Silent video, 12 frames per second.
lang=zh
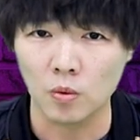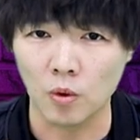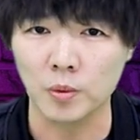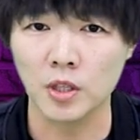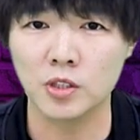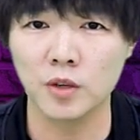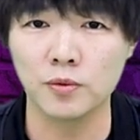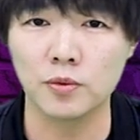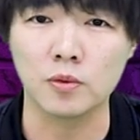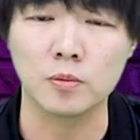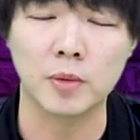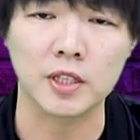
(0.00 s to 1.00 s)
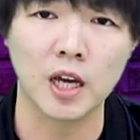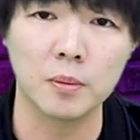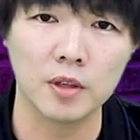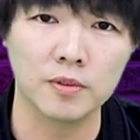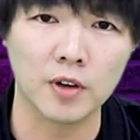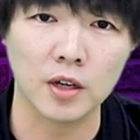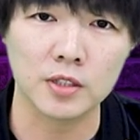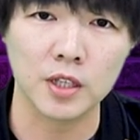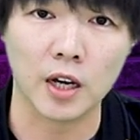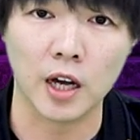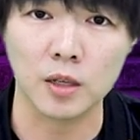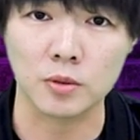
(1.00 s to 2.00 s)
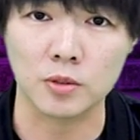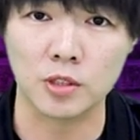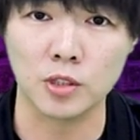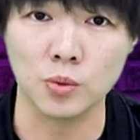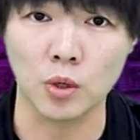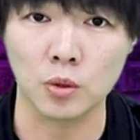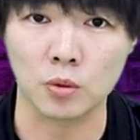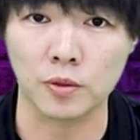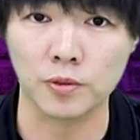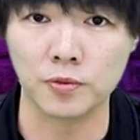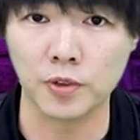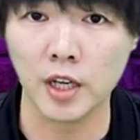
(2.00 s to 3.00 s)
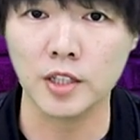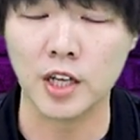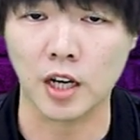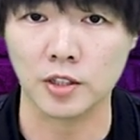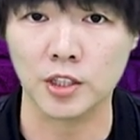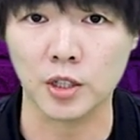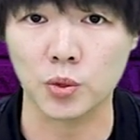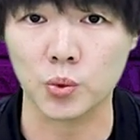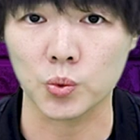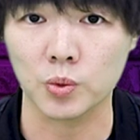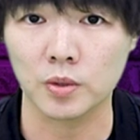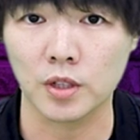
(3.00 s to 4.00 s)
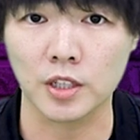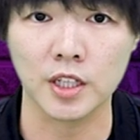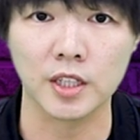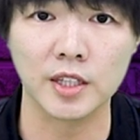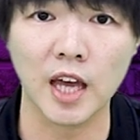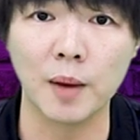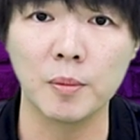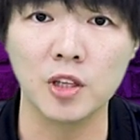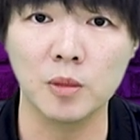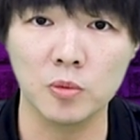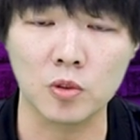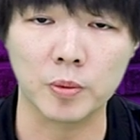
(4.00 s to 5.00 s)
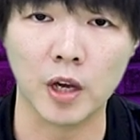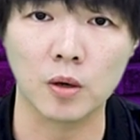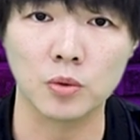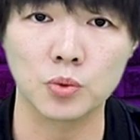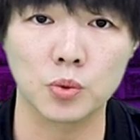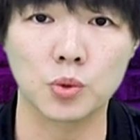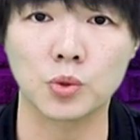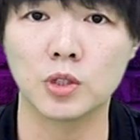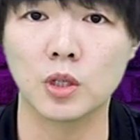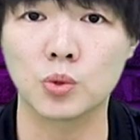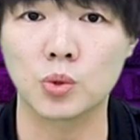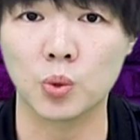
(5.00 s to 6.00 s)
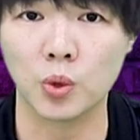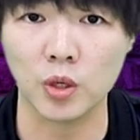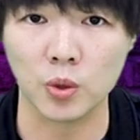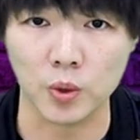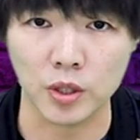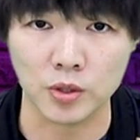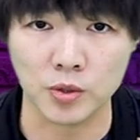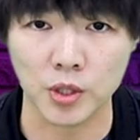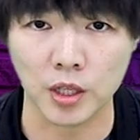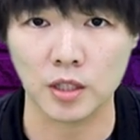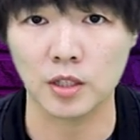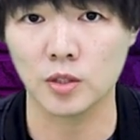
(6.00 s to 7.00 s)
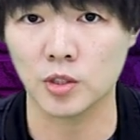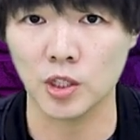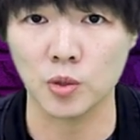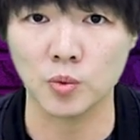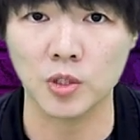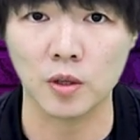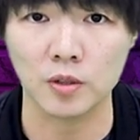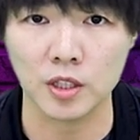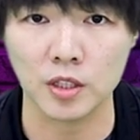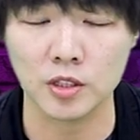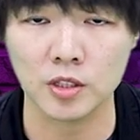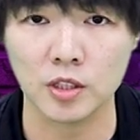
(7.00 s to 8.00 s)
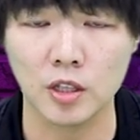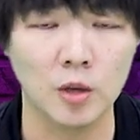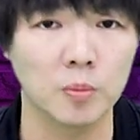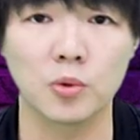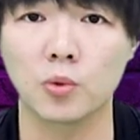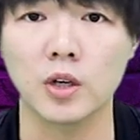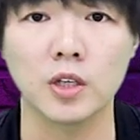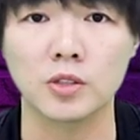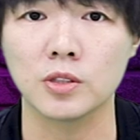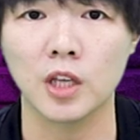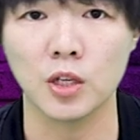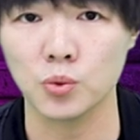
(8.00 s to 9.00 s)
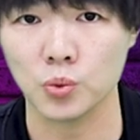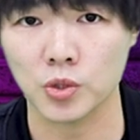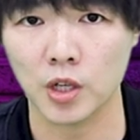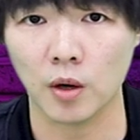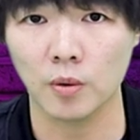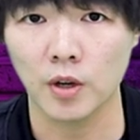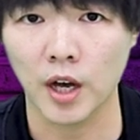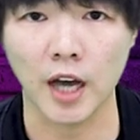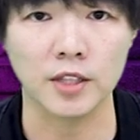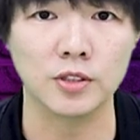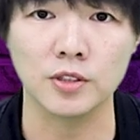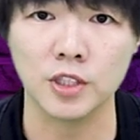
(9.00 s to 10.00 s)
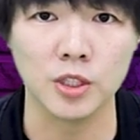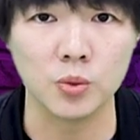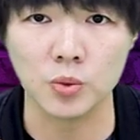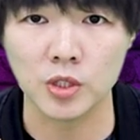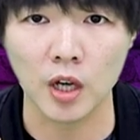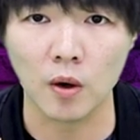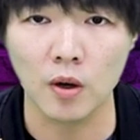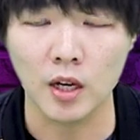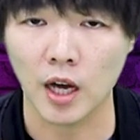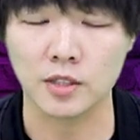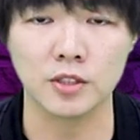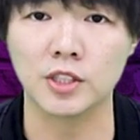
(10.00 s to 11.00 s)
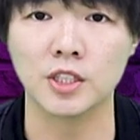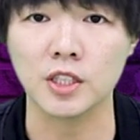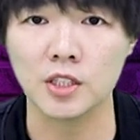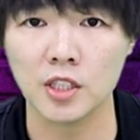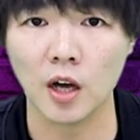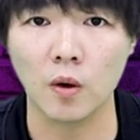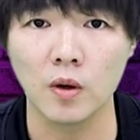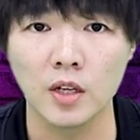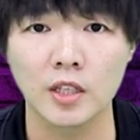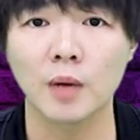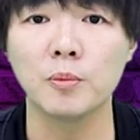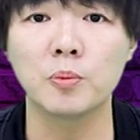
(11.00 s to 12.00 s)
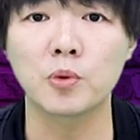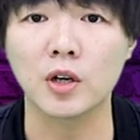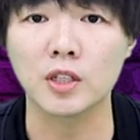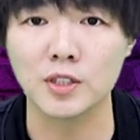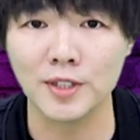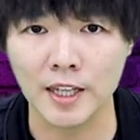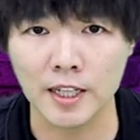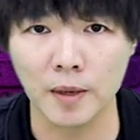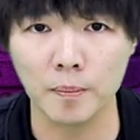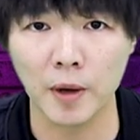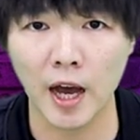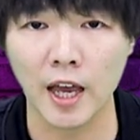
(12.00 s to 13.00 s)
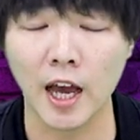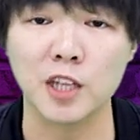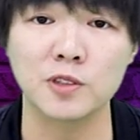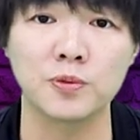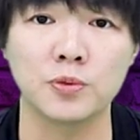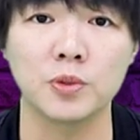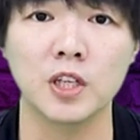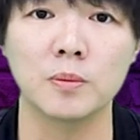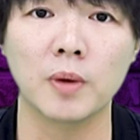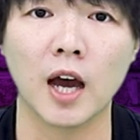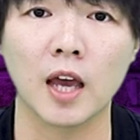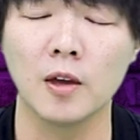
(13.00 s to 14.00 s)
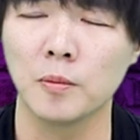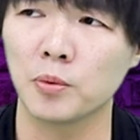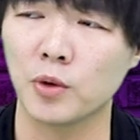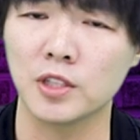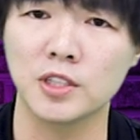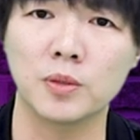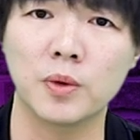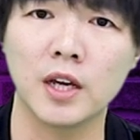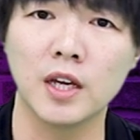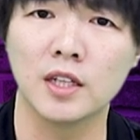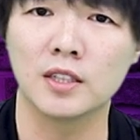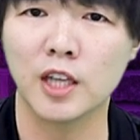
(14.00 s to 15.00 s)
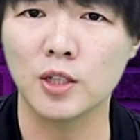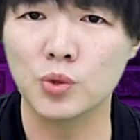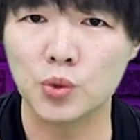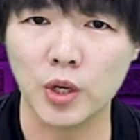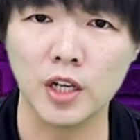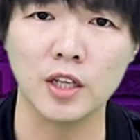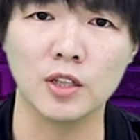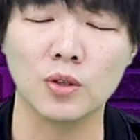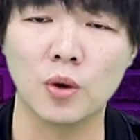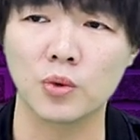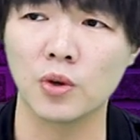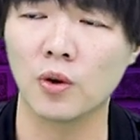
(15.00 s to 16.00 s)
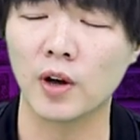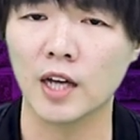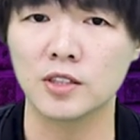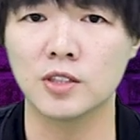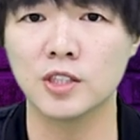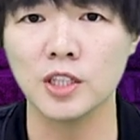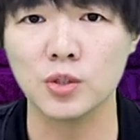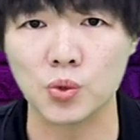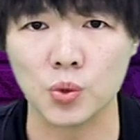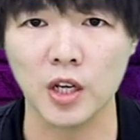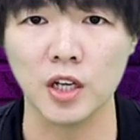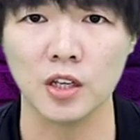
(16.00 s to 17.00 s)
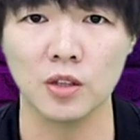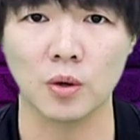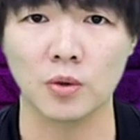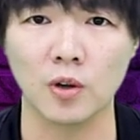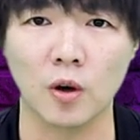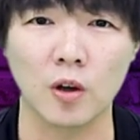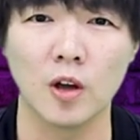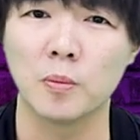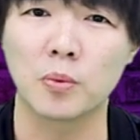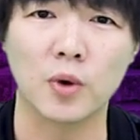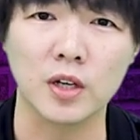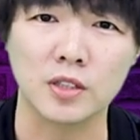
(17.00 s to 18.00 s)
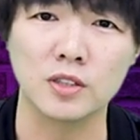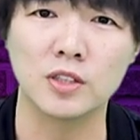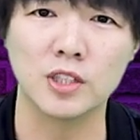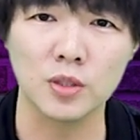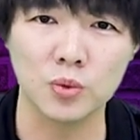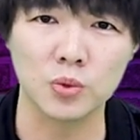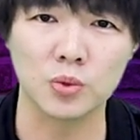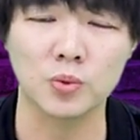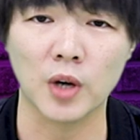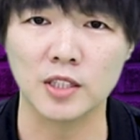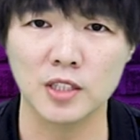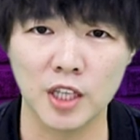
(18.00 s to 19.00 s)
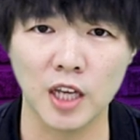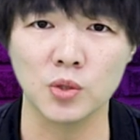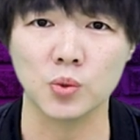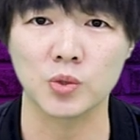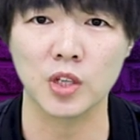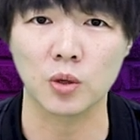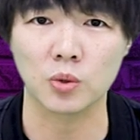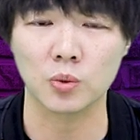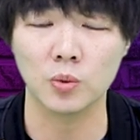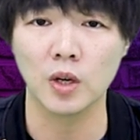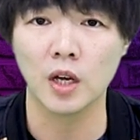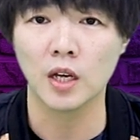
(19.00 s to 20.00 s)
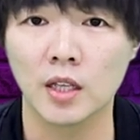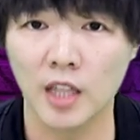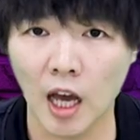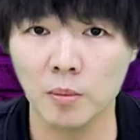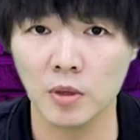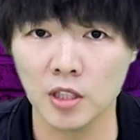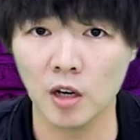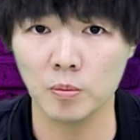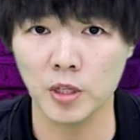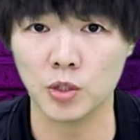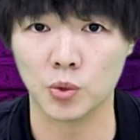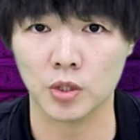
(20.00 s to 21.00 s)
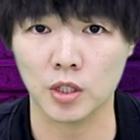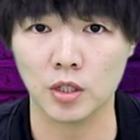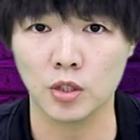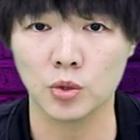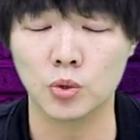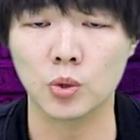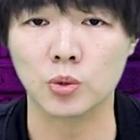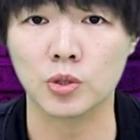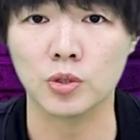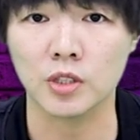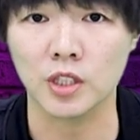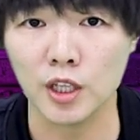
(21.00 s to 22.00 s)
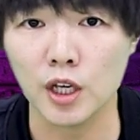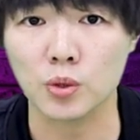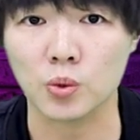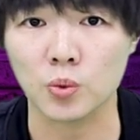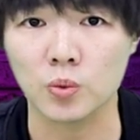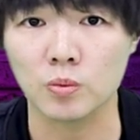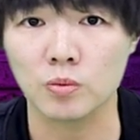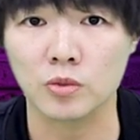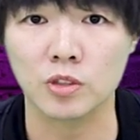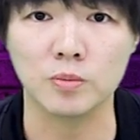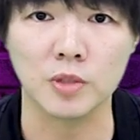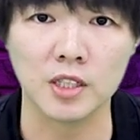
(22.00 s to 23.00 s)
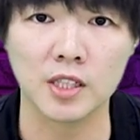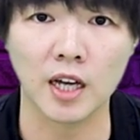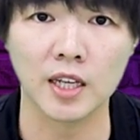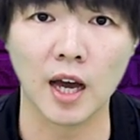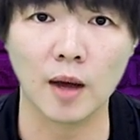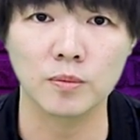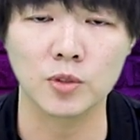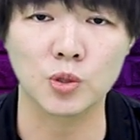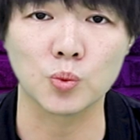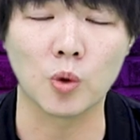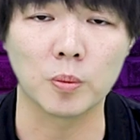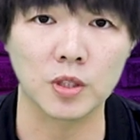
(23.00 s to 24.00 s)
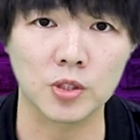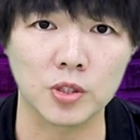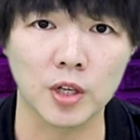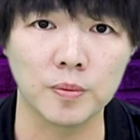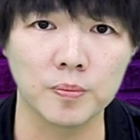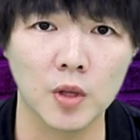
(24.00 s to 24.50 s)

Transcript: 我们的政府把他们的方向还有资源弄得非常清楚，而且他们的目标就是要摧毁整个基督教的体系。不管你是天主教还是基督教还是新教，他们不管你是灵恩派还是福音派，不管你认为点水礼有用还是进水礼有用，不管你是基督徒还是天主教徒，他们要灭绝的就是耶稣，是弥赛亚，是我们的神。